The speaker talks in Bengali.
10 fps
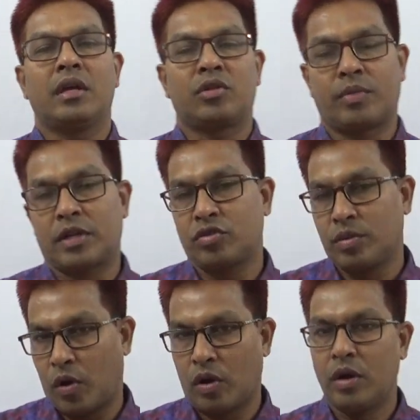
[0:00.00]
তোমরা
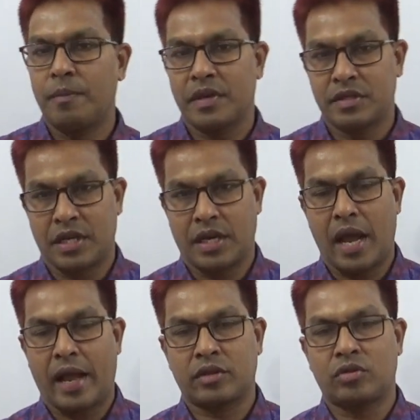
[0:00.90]
যদি বলো যে
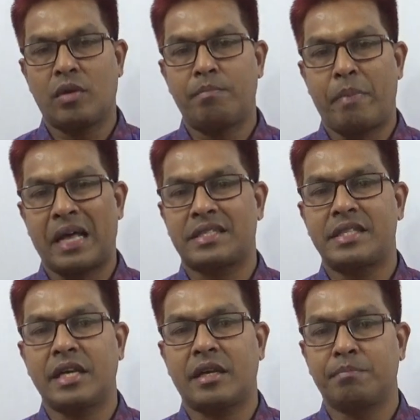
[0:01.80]
একদম
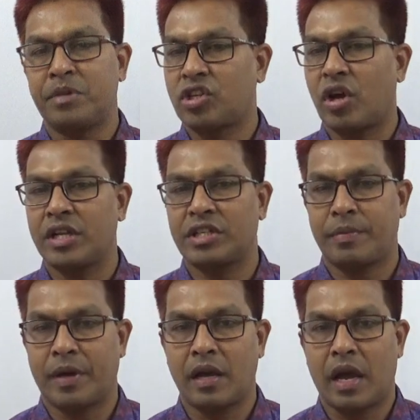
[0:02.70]
বেসিক বিষয়
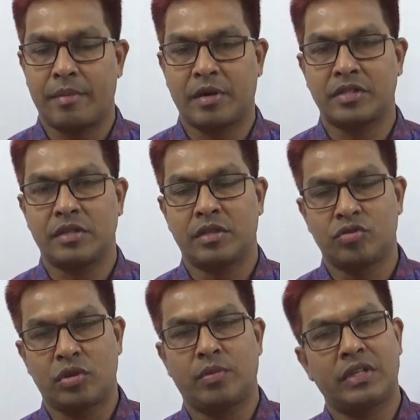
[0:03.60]
হিসাবে আমরা
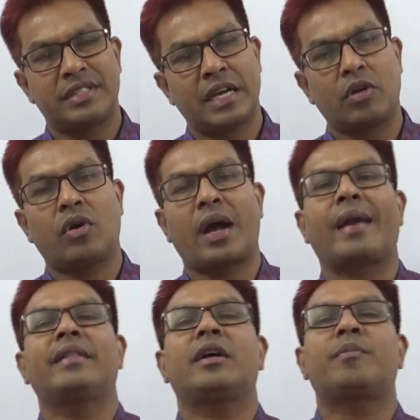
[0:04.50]
যদি বলি যে কোনো
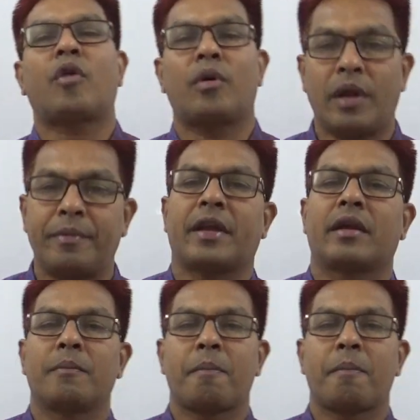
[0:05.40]
গাণিতিক প্রবলেমের